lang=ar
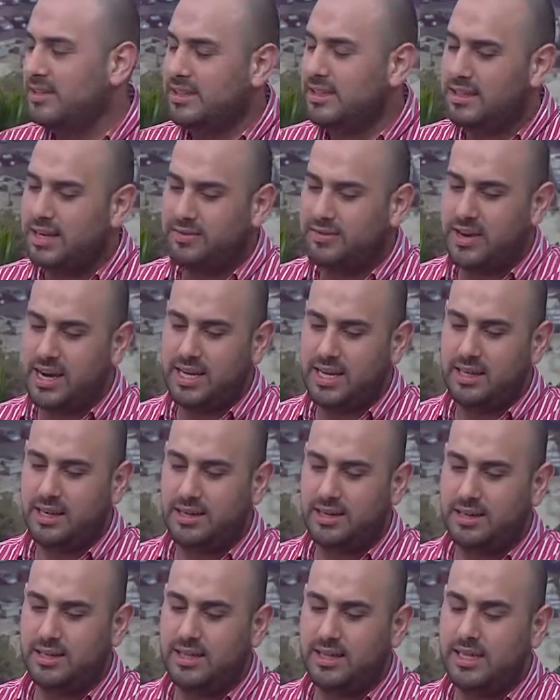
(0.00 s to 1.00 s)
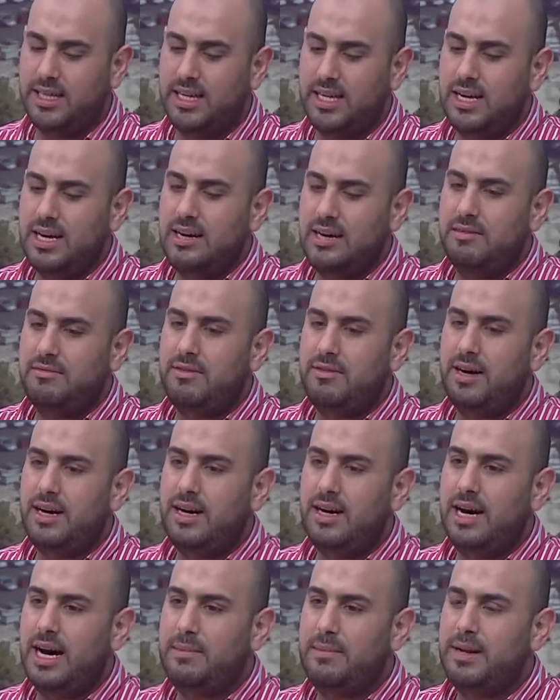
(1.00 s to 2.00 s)
يقدر فيها يتحرك
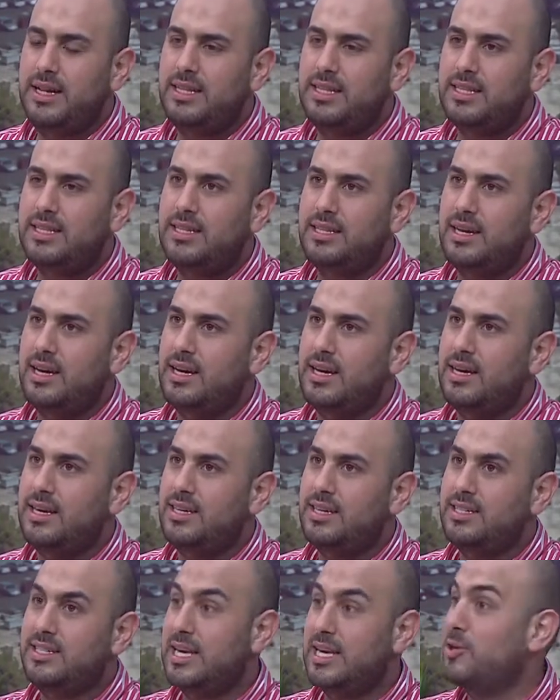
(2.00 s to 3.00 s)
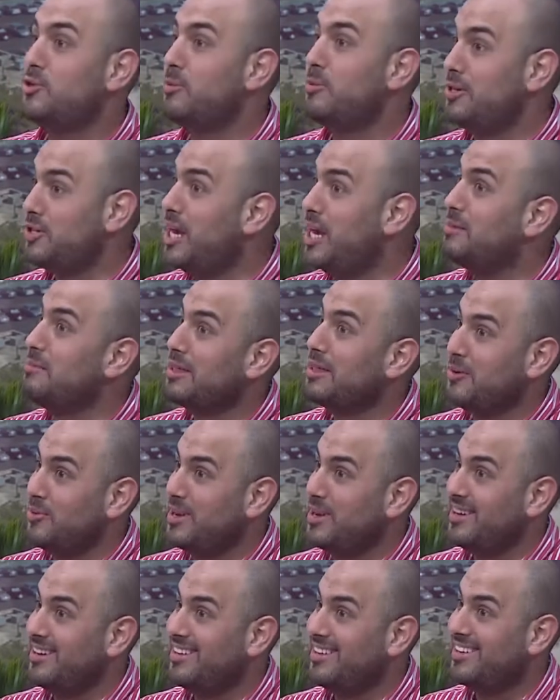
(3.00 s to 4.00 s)
فقابلت آه، انسان اسمها شاهد باي
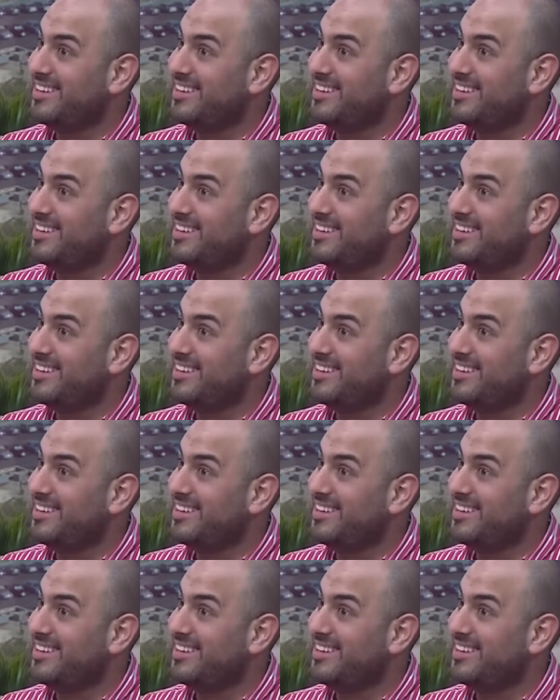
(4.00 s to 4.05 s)
ذا